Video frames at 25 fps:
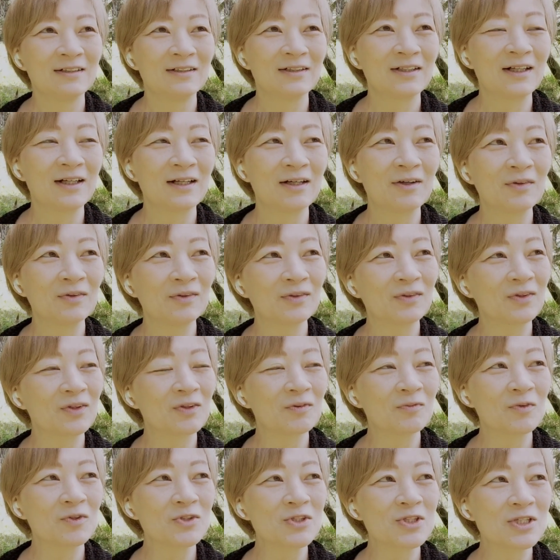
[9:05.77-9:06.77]
ほんと
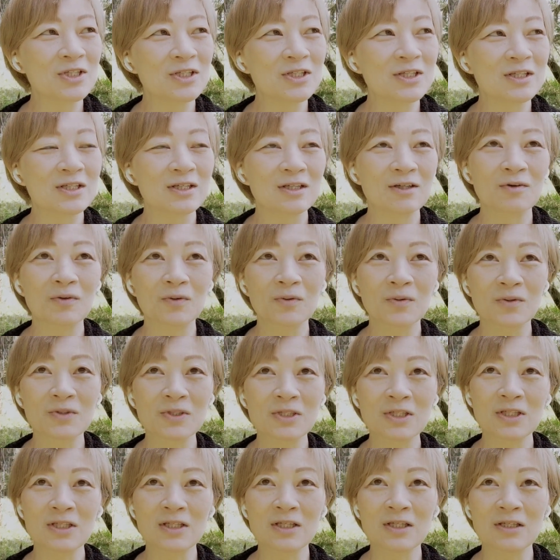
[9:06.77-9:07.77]
気持ちいい。この
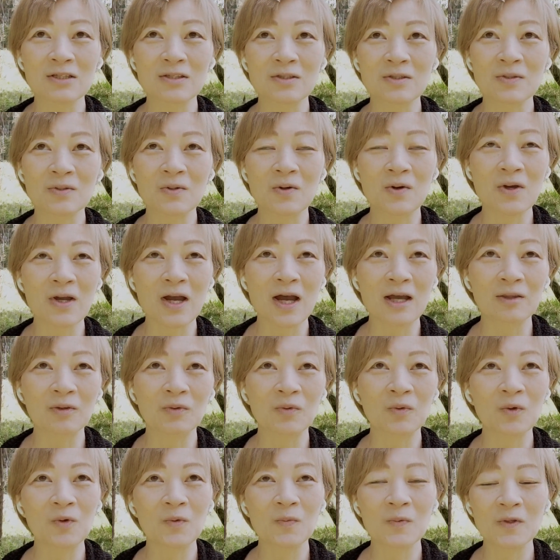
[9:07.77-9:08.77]
時期すごいあっ
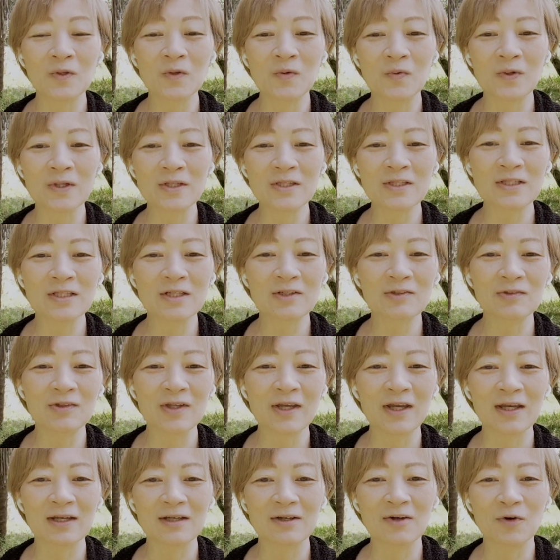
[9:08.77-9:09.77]
という間に終わっちゃうん
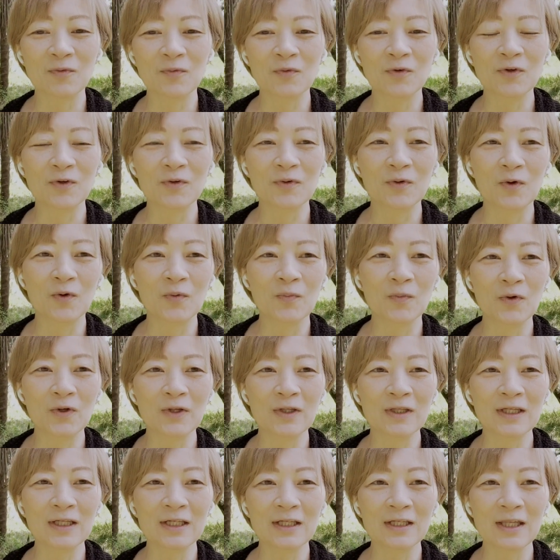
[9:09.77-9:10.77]
で思い
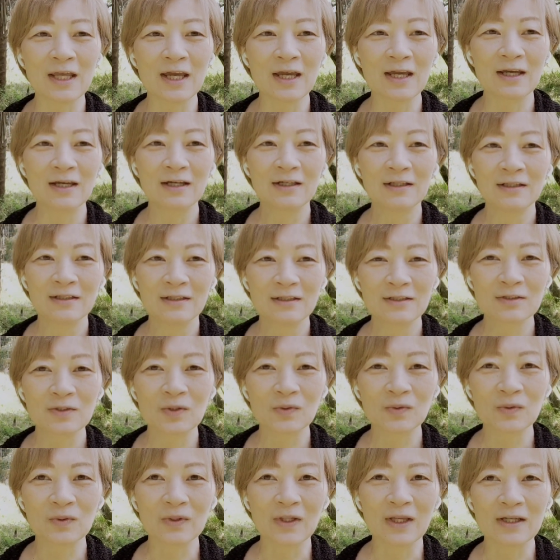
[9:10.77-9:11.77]
切りね
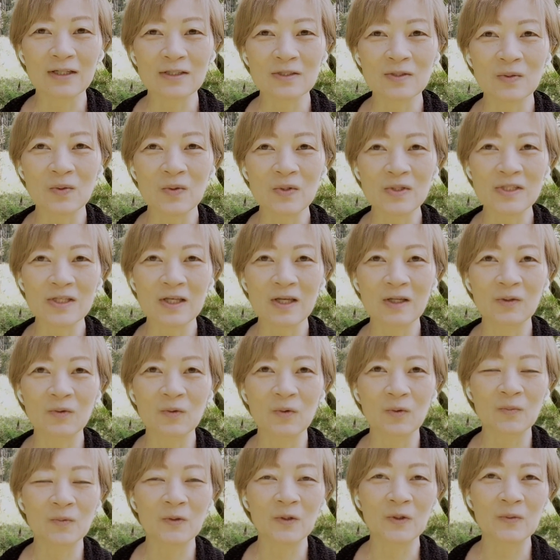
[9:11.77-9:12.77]
外で過ごしたい
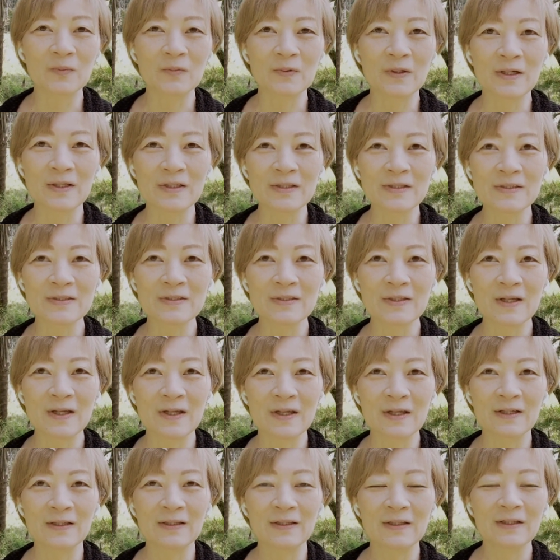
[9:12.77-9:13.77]
と思います。
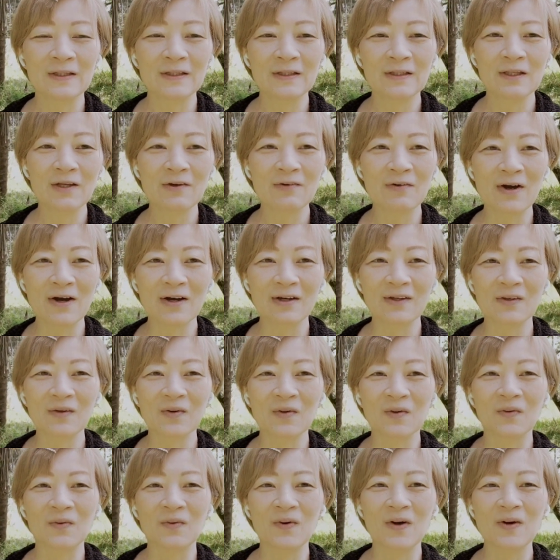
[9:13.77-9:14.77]
はい、では
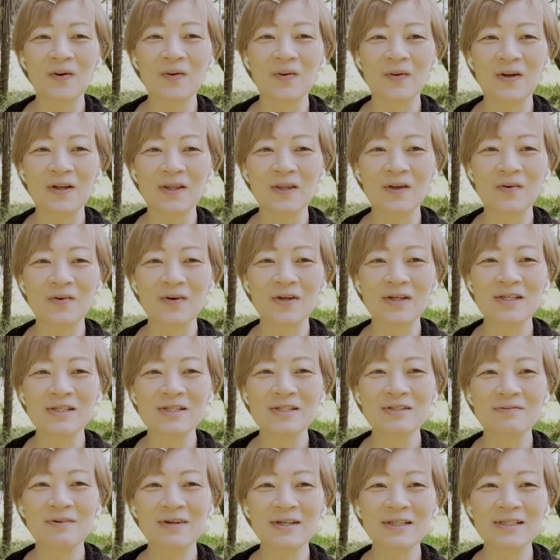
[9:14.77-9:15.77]
今日はこれで終わりに
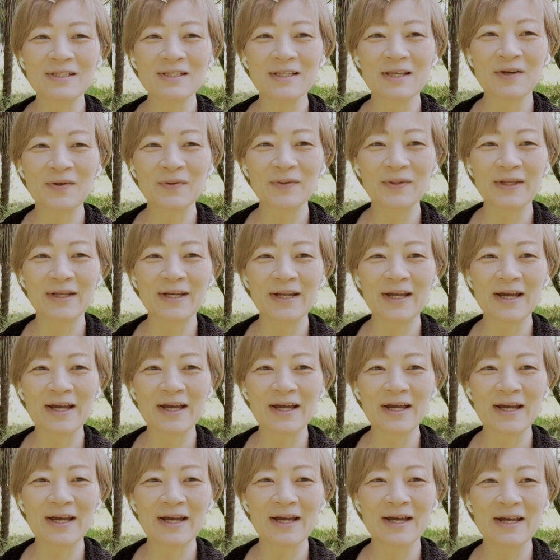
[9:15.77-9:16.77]
します。さような
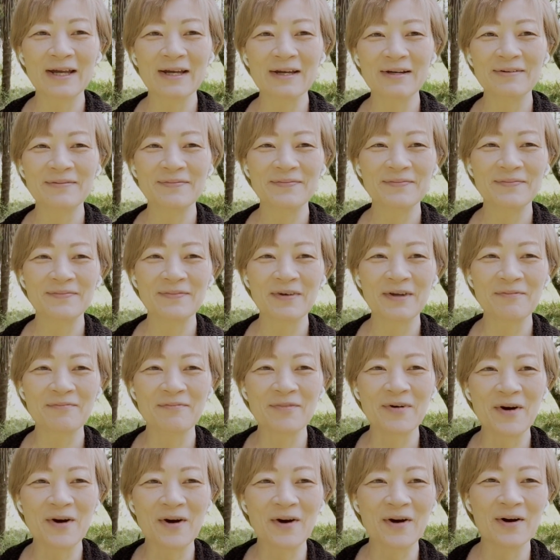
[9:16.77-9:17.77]
ら、
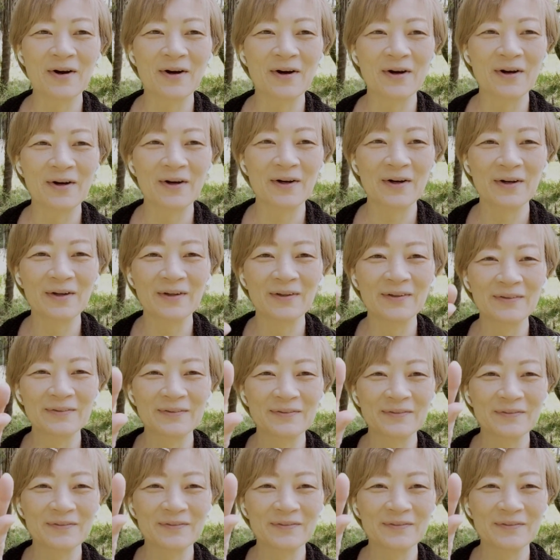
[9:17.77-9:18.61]
バイバイ。